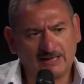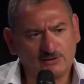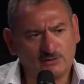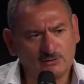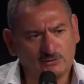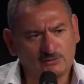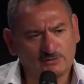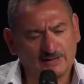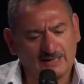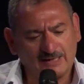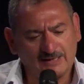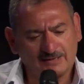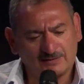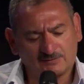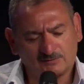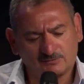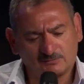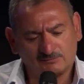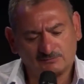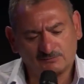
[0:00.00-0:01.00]

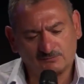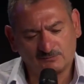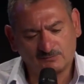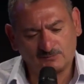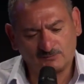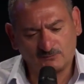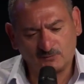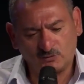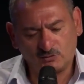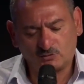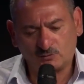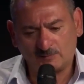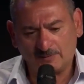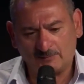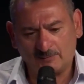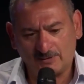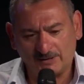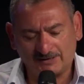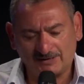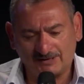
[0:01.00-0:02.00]
Allora, noi
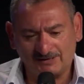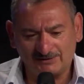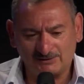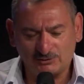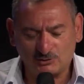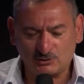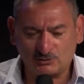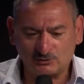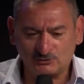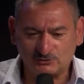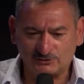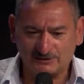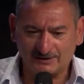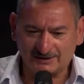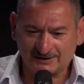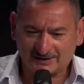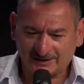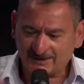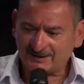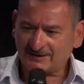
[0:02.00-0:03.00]
dobbiamo anche renderci conto
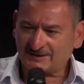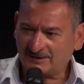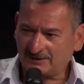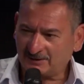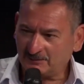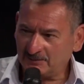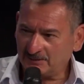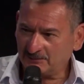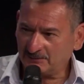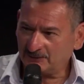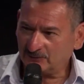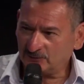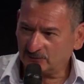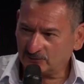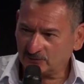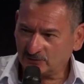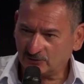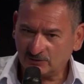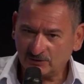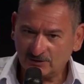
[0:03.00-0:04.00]
della grazia che abbiamo
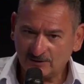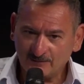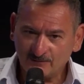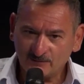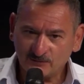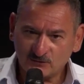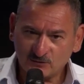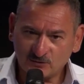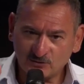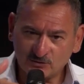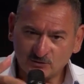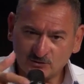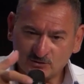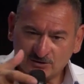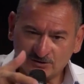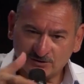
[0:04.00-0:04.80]
avuto cioè,